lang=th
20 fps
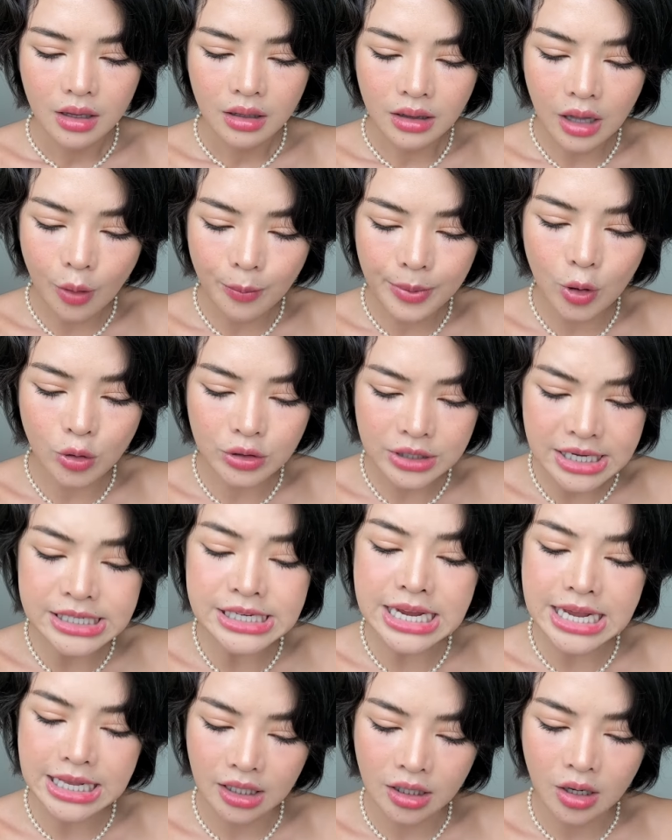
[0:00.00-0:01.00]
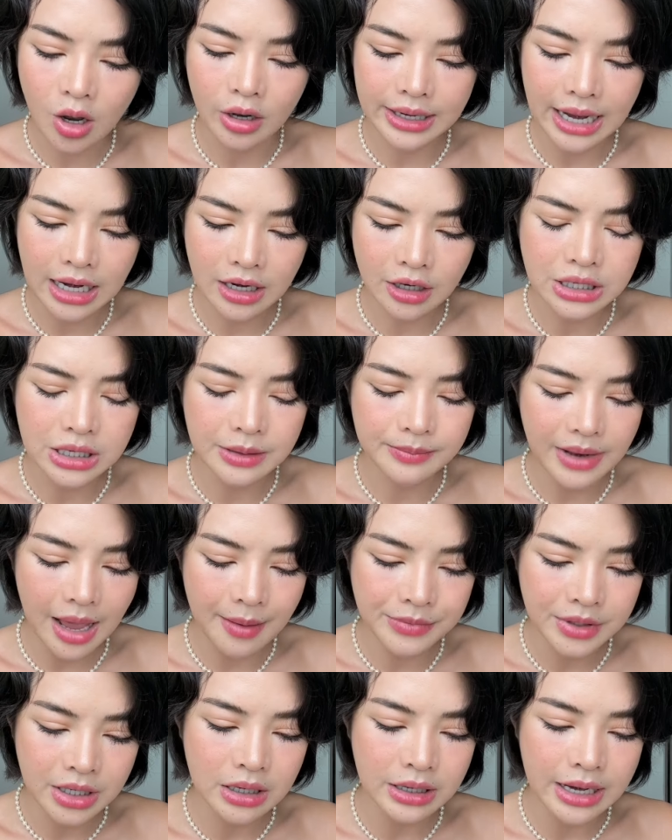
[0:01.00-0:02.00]
เราเป็นคนที่ฉี่ตลอดนะแล้วดื่ม
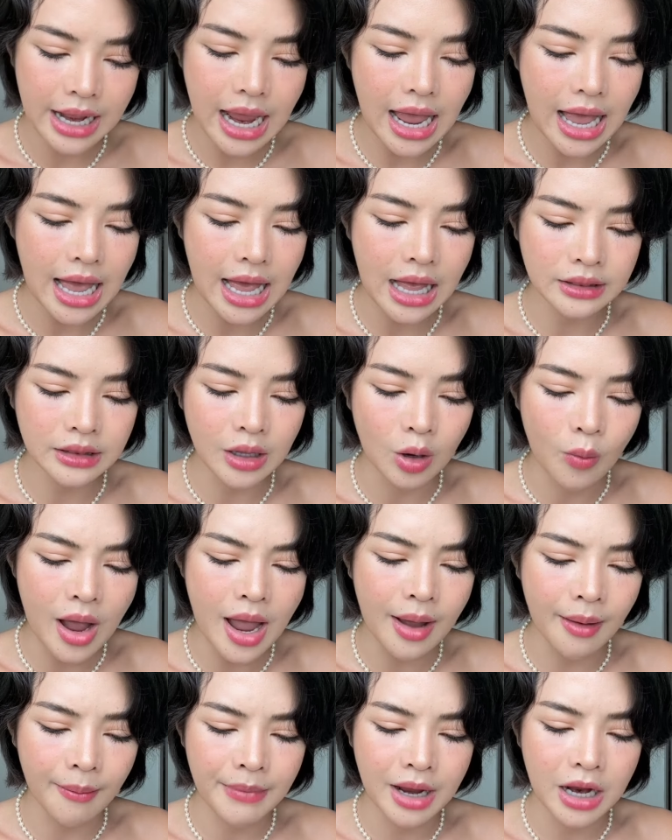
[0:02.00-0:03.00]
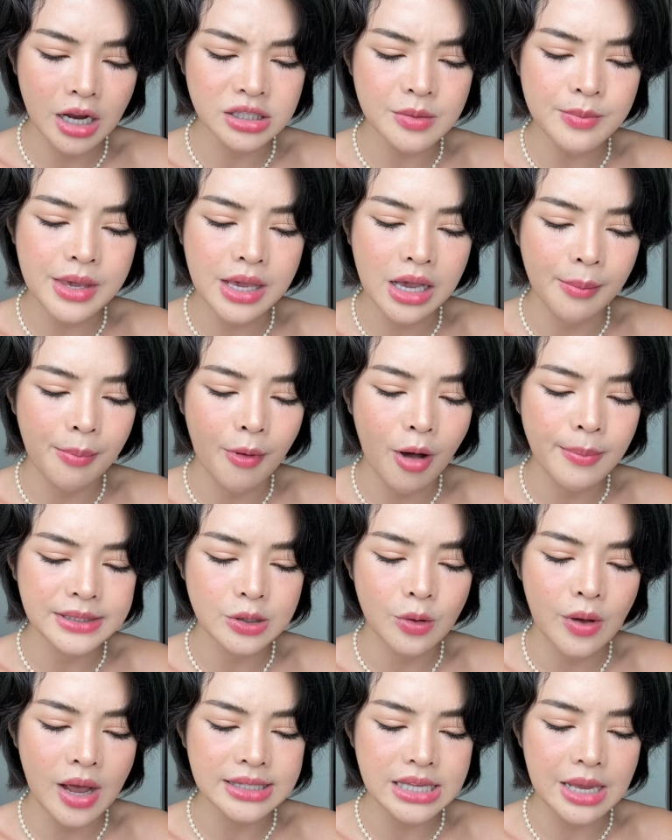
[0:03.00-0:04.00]
น้ำเยอะนะคะ แต่ว่ามันก็จะมีกระเพาะปัส
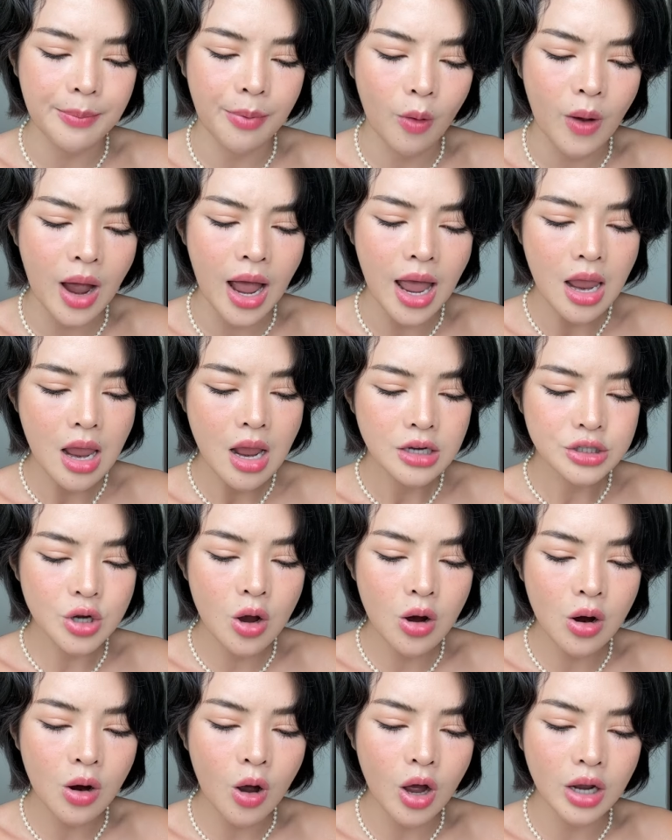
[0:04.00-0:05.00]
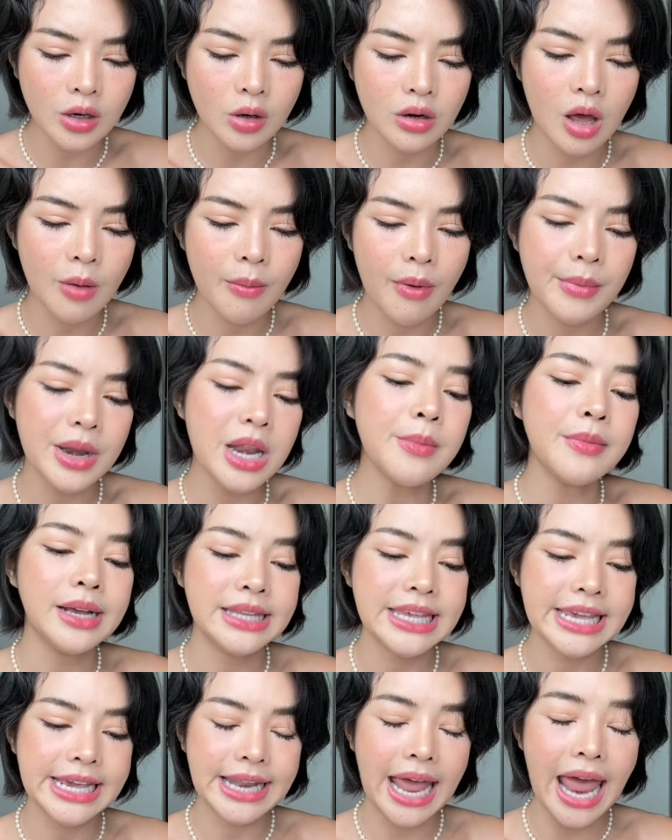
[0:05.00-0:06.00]
สาวะอักเสบเพราะว่าช่องคลอดของเรามันไม่ได้เหมือน
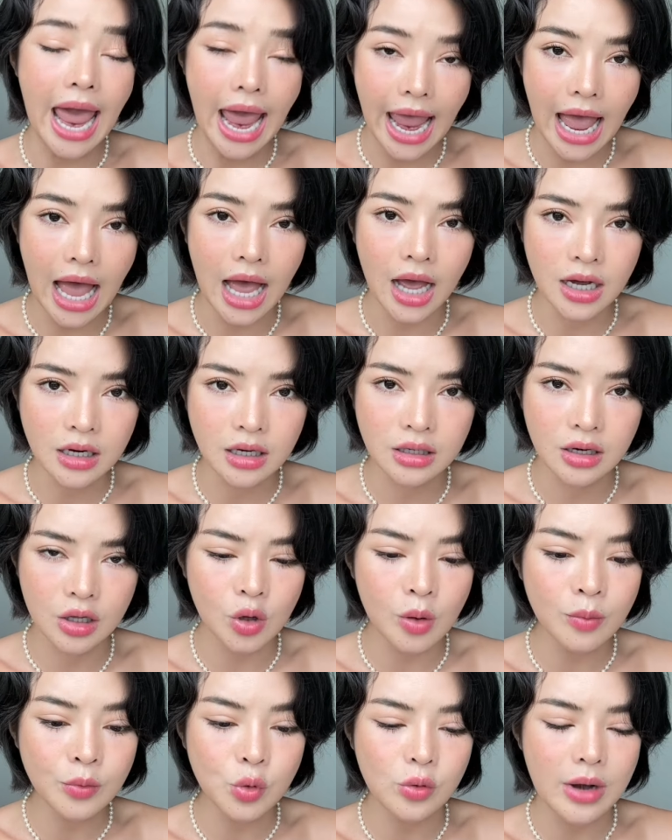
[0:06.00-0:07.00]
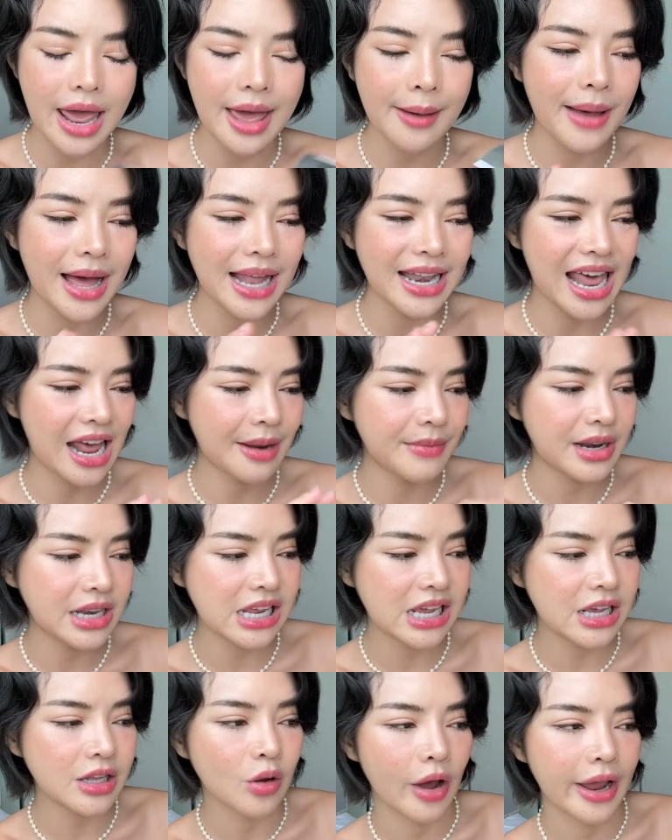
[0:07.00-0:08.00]
หญิงแท้อะเออเราต้องดูแลบาลานซ์มัน
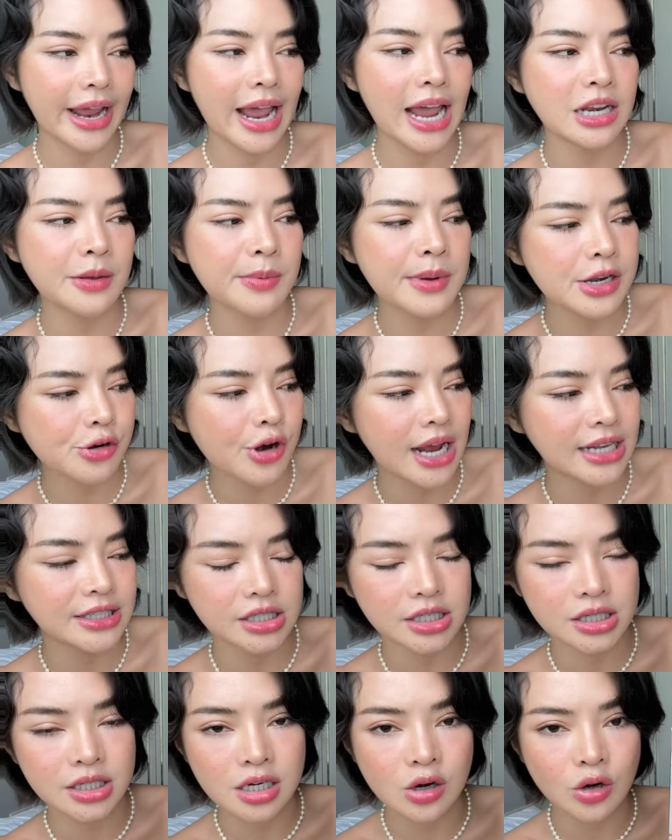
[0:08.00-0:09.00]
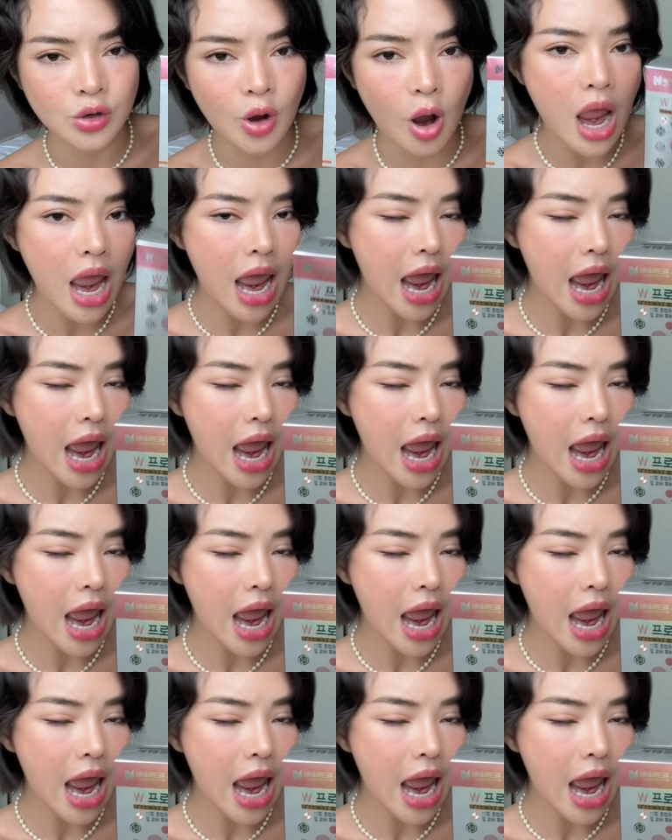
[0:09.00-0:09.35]
ดีหน่อยใครที่เป็นทานเจนเดอร์ก็ลอง